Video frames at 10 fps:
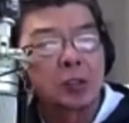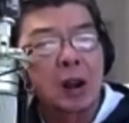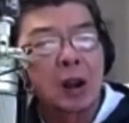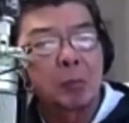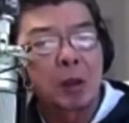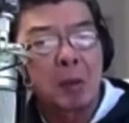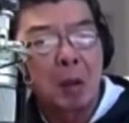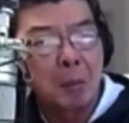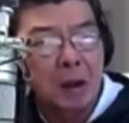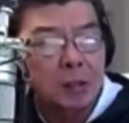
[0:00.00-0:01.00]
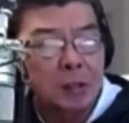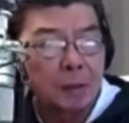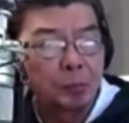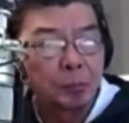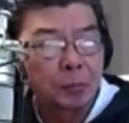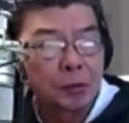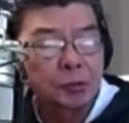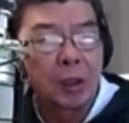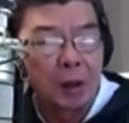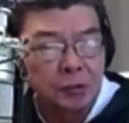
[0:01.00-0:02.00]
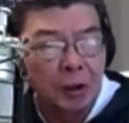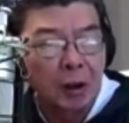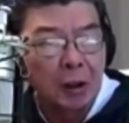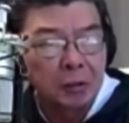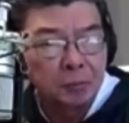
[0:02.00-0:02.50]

Ang mga detalye pa ng mga balita sa ilang